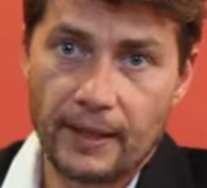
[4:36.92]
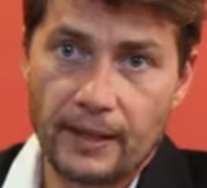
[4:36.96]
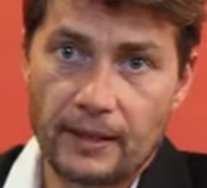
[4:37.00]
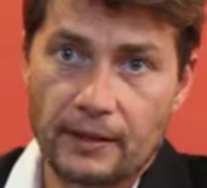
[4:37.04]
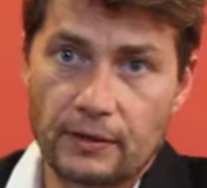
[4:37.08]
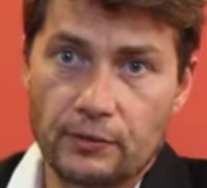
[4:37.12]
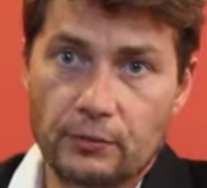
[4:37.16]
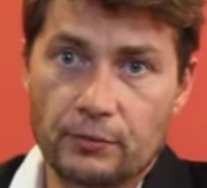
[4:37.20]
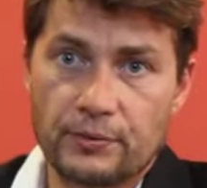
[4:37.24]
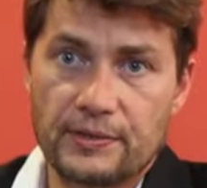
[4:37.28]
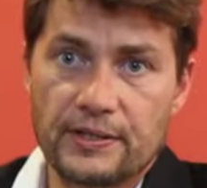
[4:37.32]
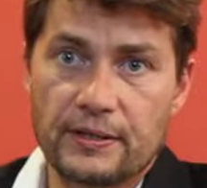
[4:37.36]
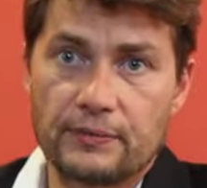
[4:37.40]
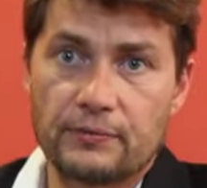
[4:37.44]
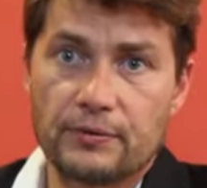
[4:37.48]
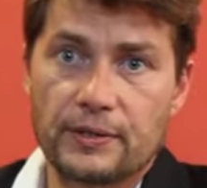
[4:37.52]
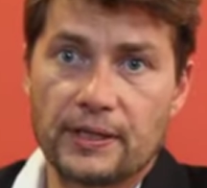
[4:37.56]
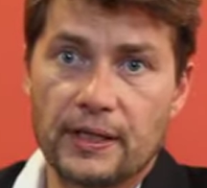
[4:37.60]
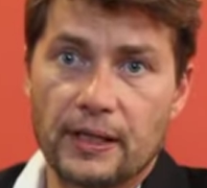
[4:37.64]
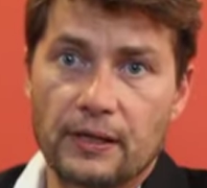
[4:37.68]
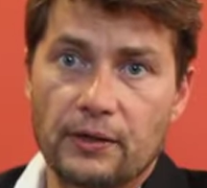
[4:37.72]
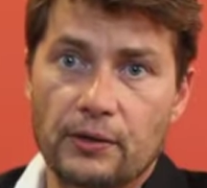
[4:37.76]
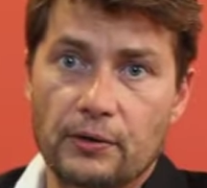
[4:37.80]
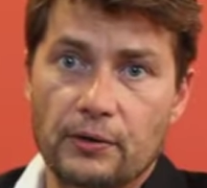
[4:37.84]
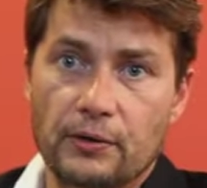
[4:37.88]
Donc ça veut
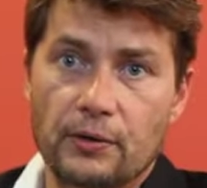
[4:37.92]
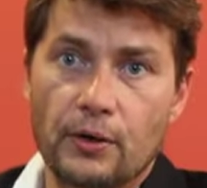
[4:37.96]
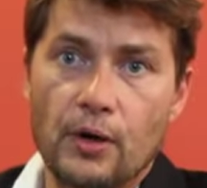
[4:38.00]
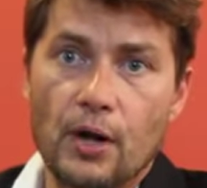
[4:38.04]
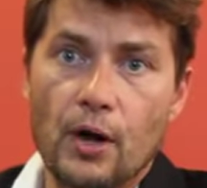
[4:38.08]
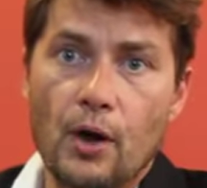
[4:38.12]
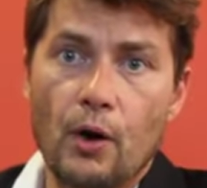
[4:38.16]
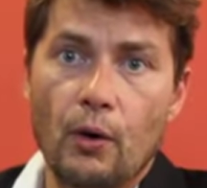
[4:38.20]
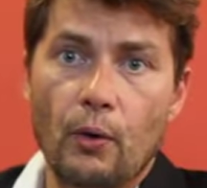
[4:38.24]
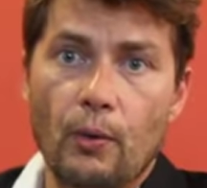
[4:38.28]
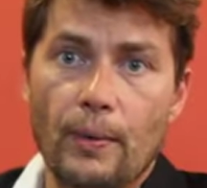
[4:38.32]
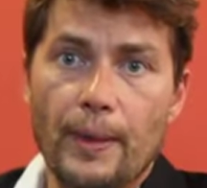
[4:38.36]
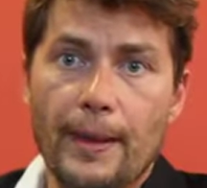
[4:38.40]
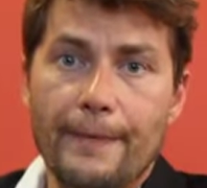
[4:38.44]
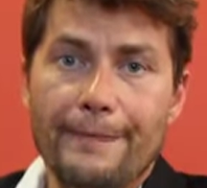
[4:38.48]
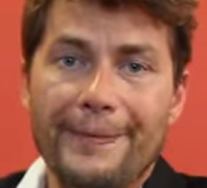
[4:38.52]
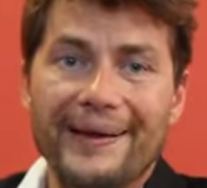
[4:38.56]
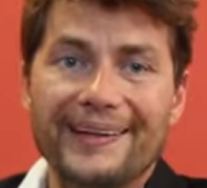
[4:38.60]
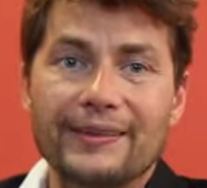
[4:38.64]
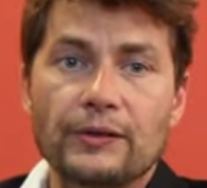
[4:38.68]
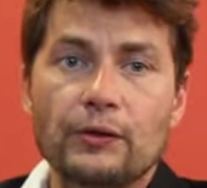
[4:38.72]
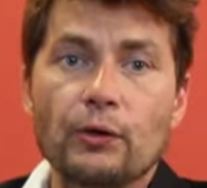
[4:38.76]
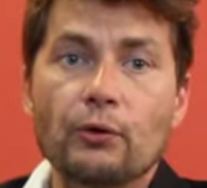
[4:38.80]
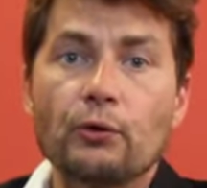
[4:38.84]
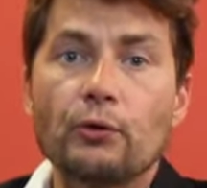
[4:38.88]
dire qu'on n'a
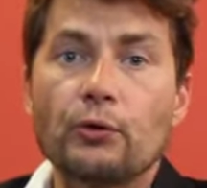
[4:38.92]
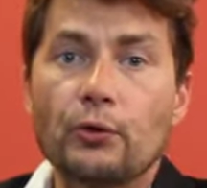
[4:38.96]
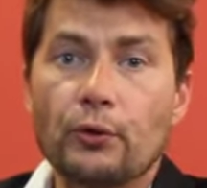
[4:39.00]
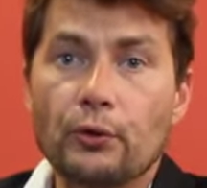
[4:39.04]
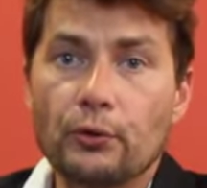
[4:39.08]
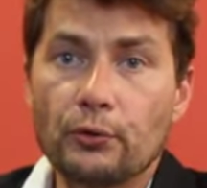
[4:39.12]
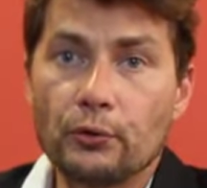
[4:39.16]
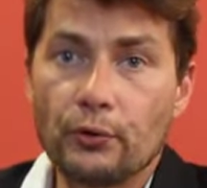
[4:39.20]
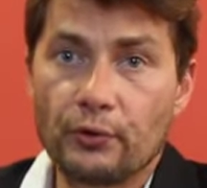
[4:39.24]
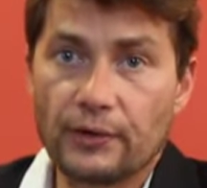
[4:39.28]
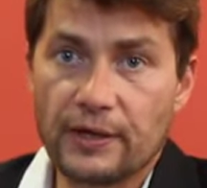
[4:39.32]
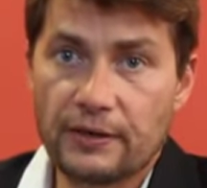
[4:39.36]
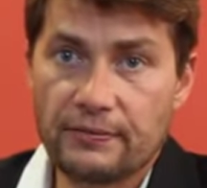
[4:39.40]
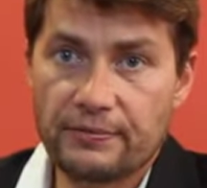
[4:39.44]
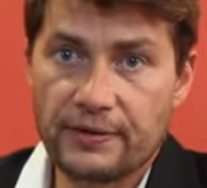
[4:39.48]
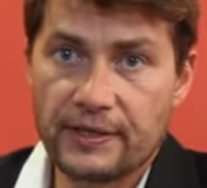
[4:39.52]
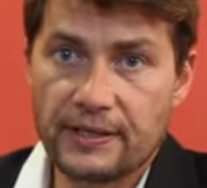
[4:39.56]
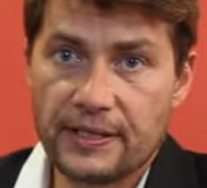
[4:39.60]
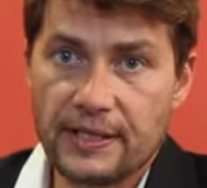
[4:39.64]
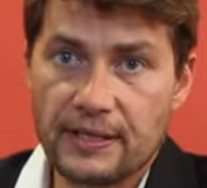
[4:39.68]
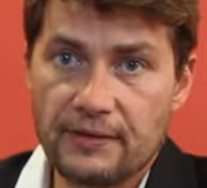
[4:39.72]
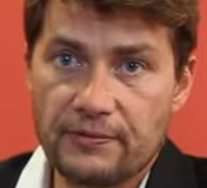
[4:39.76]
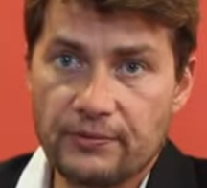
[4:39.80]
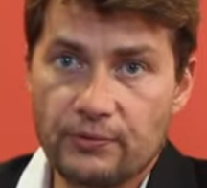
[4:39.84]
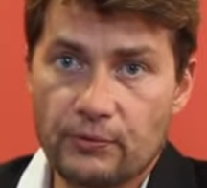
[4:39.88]
pas tant cru en
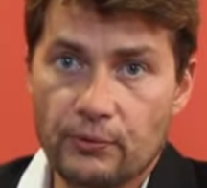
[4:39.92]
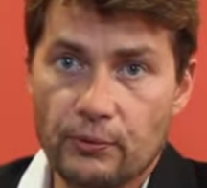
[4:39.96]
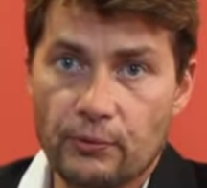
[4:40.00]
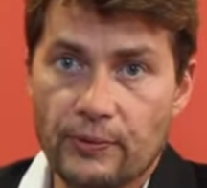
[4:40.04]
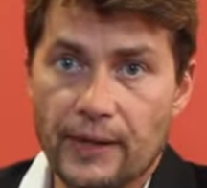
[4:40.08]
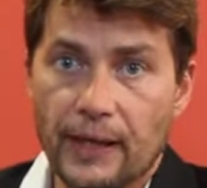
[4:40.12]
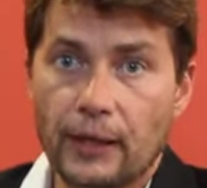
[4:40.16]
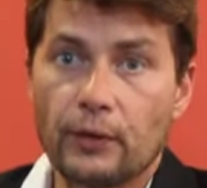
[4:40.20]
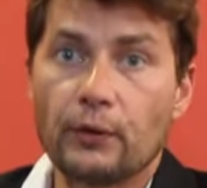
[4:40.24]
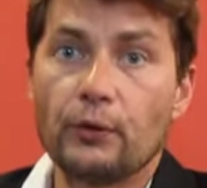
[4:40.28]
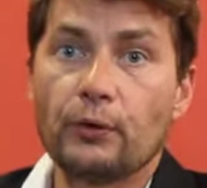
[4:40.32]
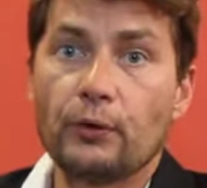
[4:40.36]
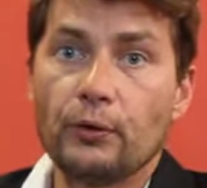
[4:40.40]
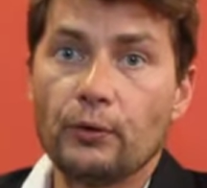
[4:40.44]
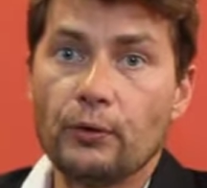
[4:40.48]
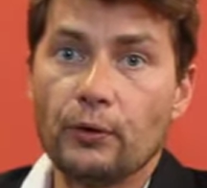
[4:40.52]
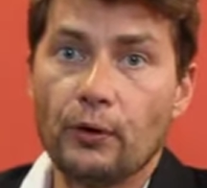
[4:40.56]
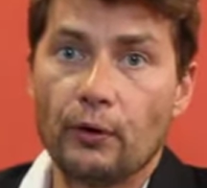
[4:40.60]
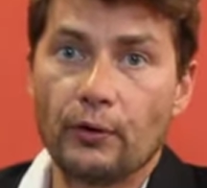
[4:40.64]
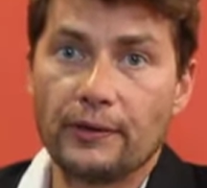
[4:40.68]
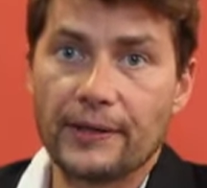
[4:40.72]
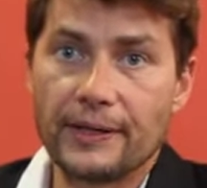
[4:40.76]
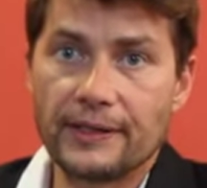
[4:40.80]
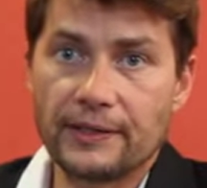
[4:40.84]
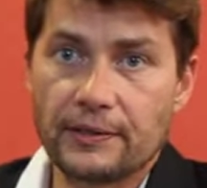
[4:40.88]
effectif qu'on a cru
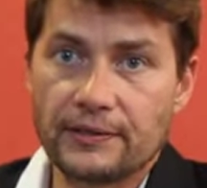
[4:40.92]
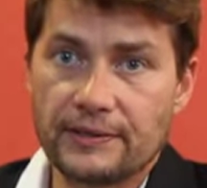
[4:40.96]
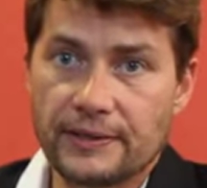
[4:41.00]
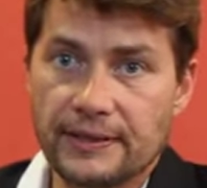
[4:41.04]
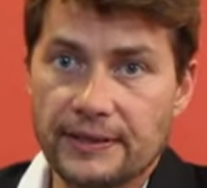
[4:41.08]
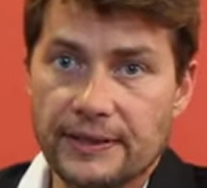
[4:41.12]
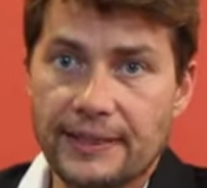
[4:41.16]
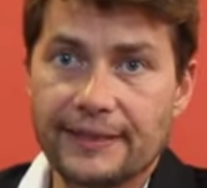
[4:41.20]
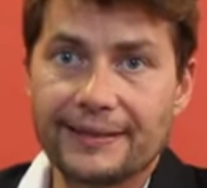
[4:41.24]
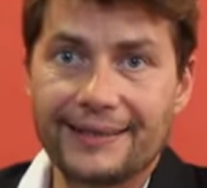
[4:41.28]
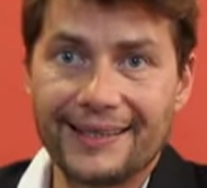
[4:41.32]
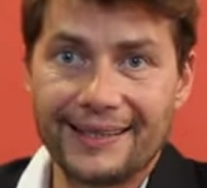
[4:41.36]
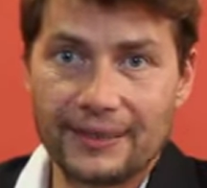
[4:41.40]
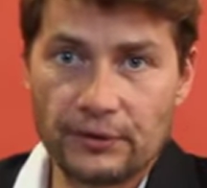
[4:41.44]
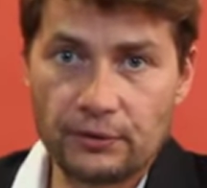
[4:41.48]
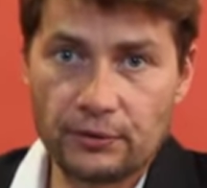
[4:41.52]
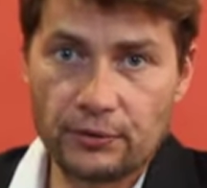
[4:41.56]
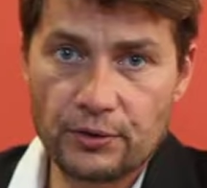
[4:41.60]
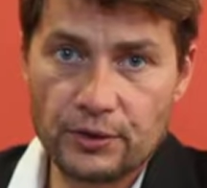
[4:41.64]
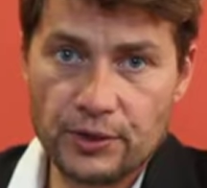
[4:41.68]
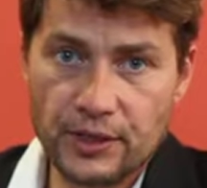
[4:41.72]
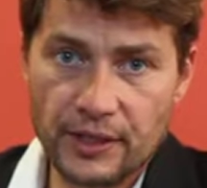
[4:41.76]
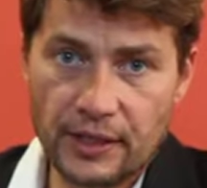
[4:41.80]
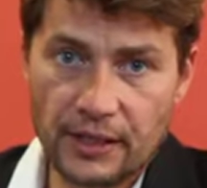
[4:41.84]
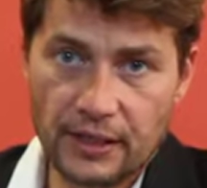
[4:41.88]
en intensité
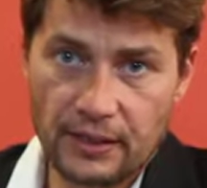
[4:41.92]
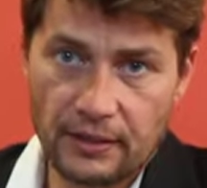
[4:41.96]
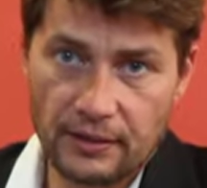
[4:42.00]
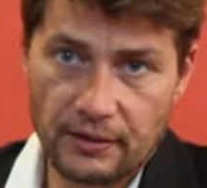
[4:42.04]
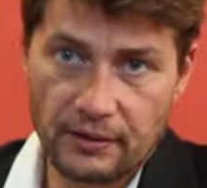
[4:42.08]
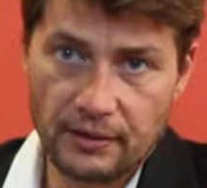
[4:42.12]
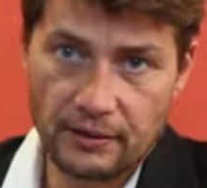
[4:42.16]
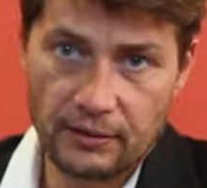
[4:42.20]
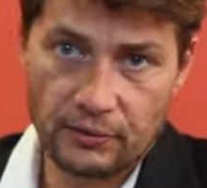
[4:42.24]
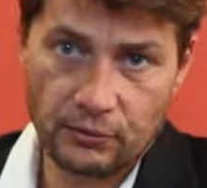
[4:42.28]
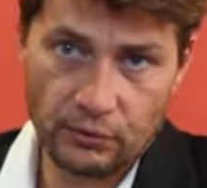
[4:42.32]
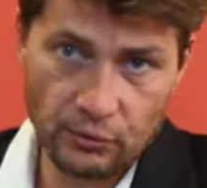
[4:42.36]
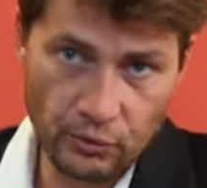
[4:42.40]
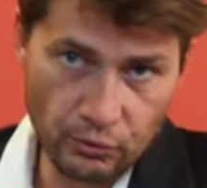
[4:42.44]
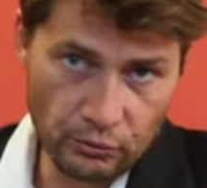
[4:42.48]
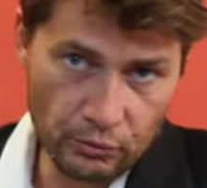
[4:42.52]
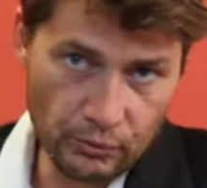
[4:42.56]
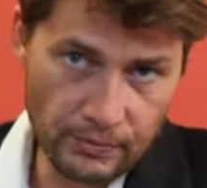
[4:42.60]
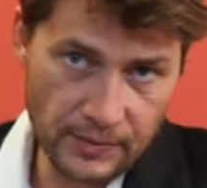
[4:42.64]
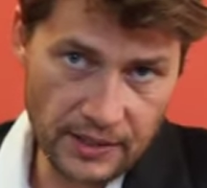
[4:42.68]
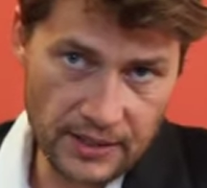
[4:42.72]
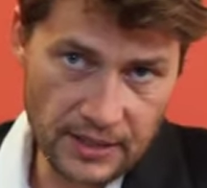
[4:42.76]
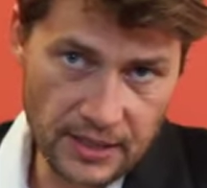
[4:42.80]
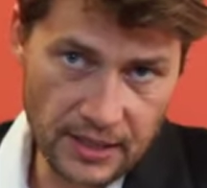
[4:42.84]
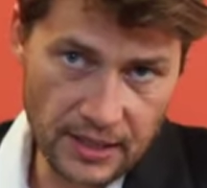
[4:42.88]
technologique dans
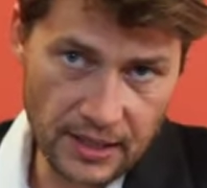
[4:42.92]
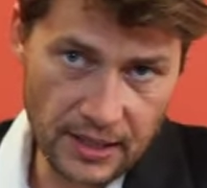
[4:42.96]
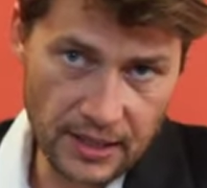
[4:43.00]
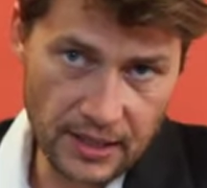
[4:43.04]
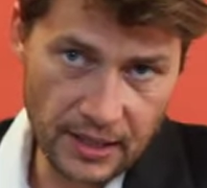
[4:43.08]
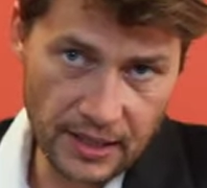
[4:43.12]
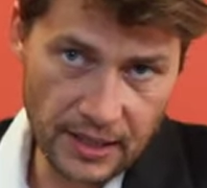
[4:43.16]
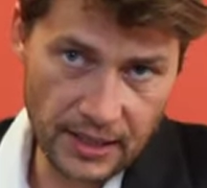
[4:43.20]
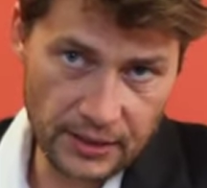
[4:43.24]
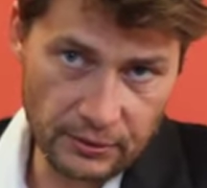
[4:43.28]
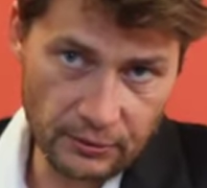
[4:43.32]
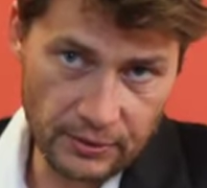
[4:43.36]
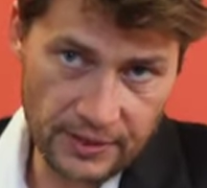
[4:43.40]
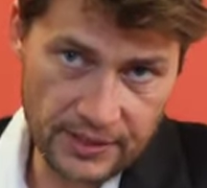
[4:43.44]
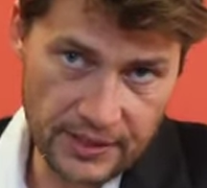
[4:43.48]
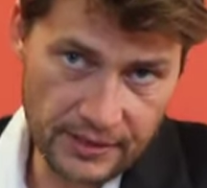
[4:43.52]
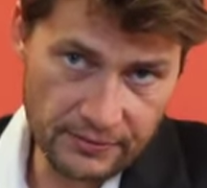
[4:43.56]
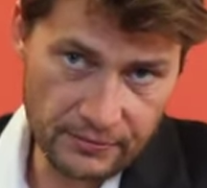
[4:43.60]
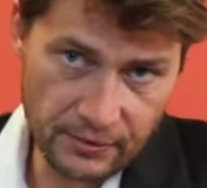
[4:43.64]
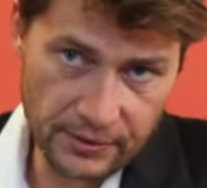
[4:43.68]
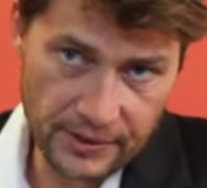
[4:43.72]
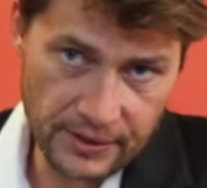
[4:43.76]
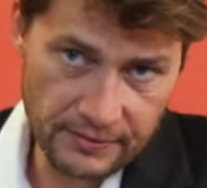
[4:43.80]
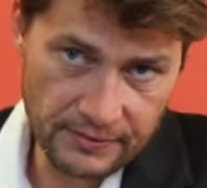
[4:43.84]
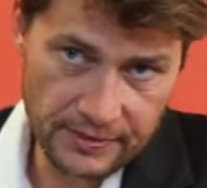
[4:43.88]
nos métiers et dans les
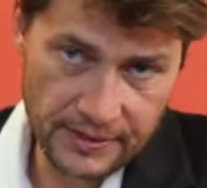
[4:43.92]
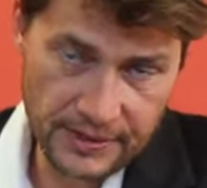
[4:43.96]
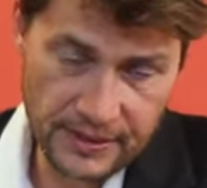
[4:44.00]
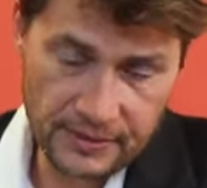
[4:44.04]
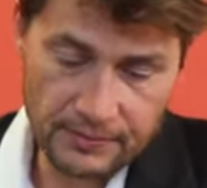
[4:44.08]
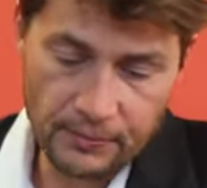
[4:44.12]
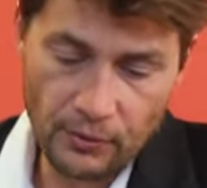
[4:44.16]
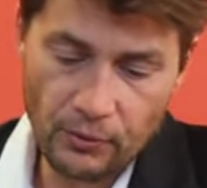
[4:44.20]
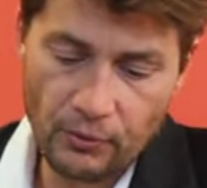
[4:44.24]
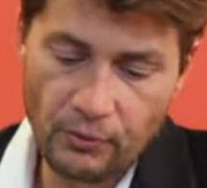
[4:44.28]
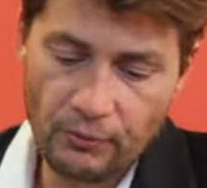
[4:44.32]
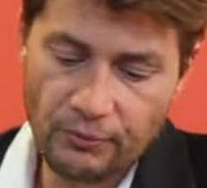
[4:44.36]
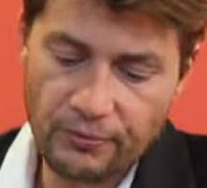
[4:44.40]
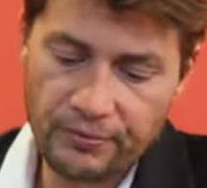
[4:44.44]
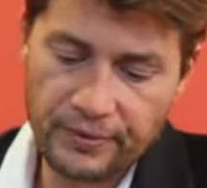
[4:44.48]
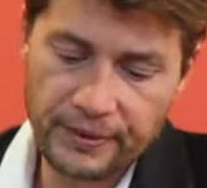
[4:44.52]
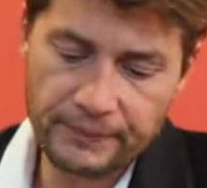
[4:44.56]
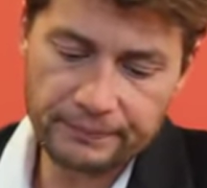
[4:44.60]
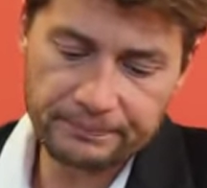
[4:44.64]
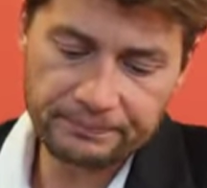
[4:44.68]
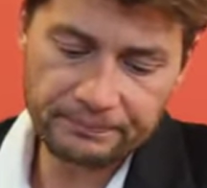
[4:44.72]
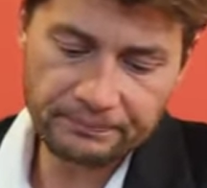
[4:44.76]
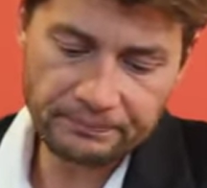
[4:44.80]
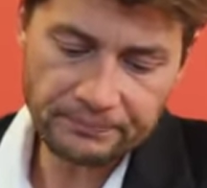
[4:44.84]
efforts d'investissement qu'on fait.